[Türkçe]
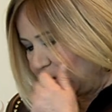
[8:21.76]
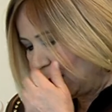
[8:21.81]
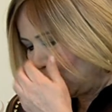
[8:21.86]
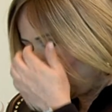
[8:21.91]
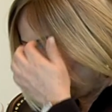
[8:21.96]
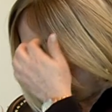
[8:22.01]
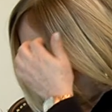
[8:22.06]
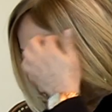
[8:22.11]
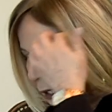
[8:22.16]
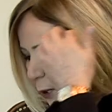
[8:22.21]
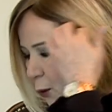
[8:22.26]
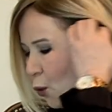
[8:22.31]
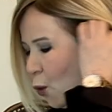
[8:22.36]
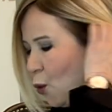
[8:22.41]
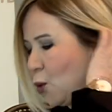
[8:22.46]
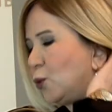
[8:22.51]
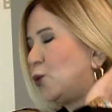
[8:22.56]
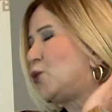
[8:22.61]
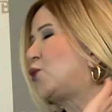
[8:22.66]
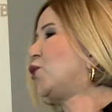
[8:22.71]
şu anda
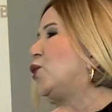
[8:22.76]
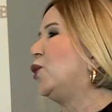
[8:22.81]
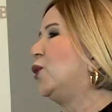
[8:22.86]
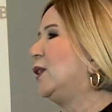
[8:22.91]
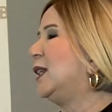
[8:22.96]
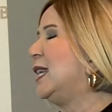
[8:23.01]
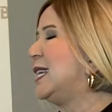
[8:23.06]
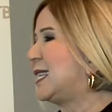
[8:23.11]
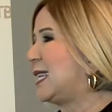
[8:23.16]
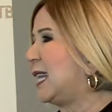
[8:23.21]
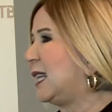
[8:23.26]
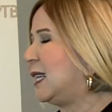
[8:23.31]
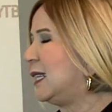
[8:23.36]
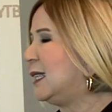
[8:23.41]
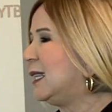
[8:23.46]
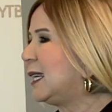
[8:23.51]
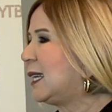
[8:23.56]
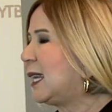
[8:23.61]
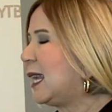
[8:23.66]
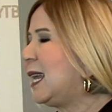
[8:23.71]
dördüncü nesil
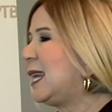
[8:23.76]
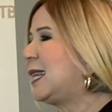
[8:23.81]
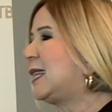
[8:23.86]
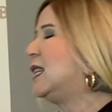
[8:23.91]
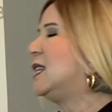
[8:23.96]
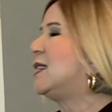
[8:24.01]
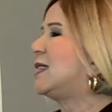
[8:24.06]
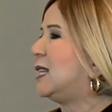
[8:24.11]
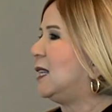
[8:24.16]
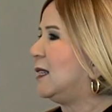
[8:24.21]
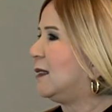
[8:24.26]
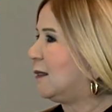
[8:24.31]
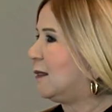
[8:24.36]
dedik. Evet. İlk neslin